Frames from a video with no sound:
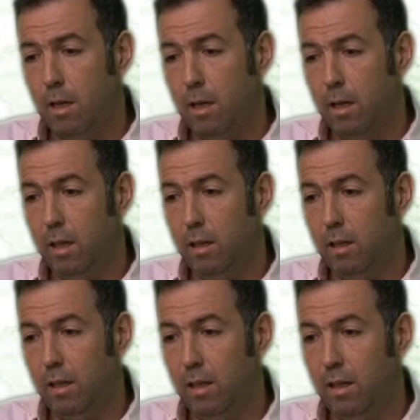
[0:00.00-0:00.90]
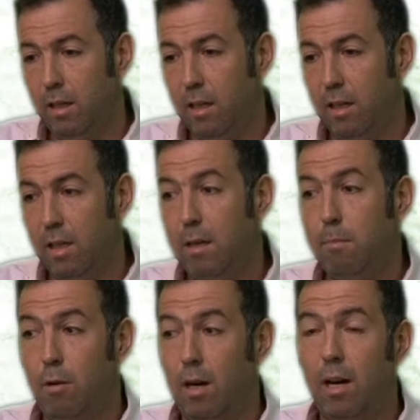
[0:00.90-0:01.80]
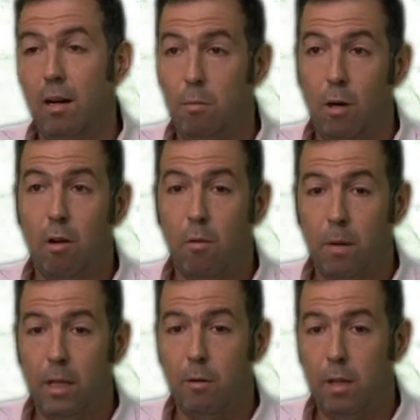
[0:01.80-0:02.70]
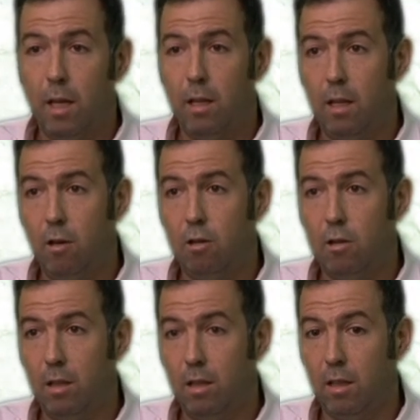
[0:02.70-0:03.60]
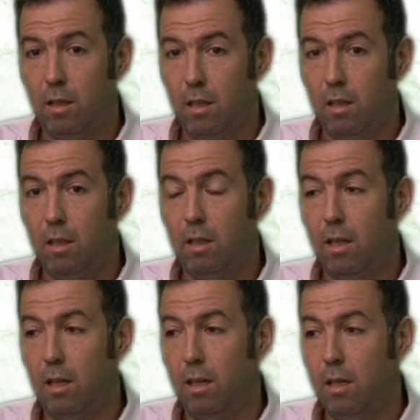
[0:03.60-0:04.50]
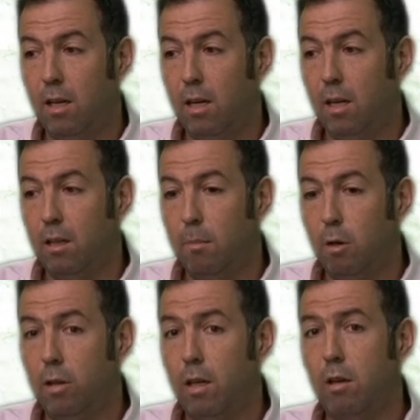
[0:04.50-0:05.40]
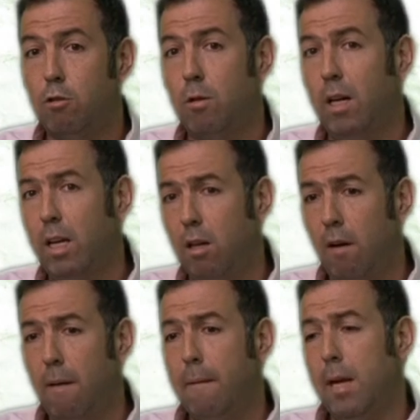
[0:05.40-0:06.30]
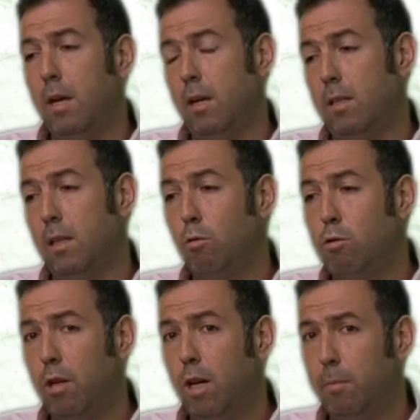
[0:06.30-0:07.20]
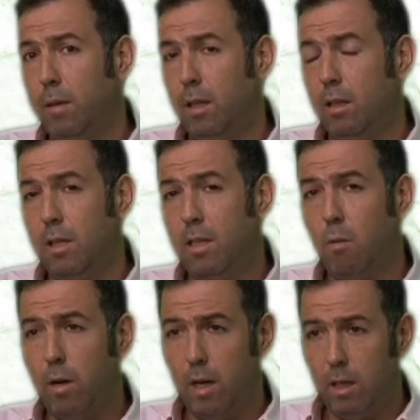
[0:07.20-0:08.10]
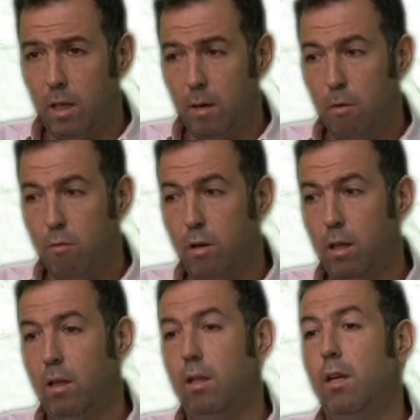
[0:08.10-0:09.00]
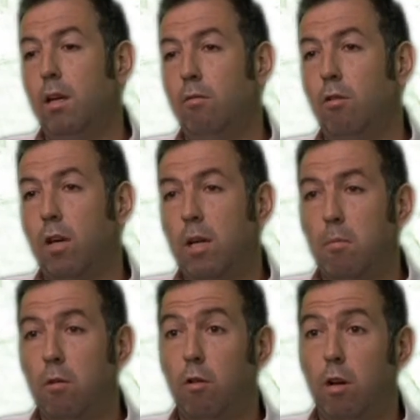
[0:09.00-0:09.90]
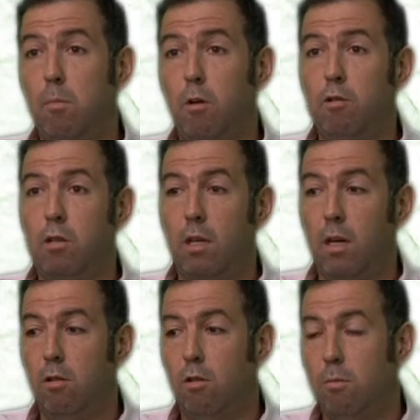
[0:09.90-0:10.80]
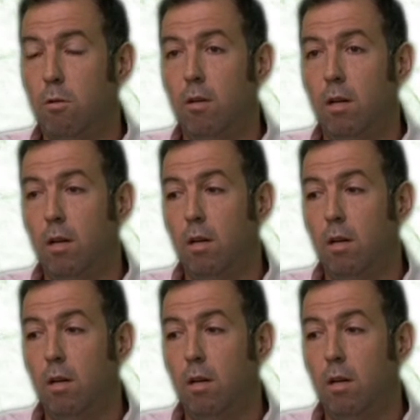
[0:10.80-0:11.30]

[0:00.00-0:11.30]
este, y por la, por la combatividad de los, este, del, proletariado azucarero. Eh, Santucho y el este, hacían una crítica muy fuerte del foquismo, el foquismo considerado como